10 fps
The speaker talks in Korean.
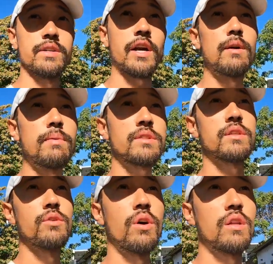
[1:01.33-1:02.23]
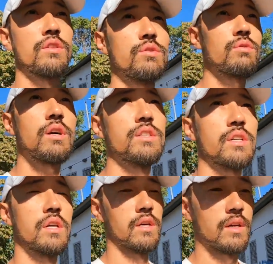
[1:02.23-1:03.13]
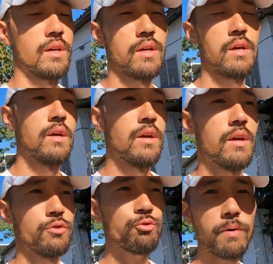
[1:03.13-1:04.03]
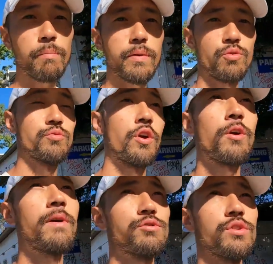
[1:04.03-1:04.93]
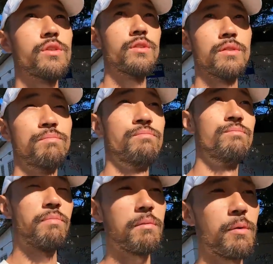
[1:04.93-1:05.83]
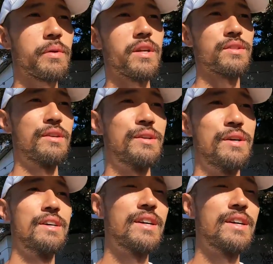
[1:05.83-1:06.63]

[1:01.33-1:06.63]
야간 버스 이용하는 이유가 이제 숙박비 좀 절감할 수 있는 방법이라서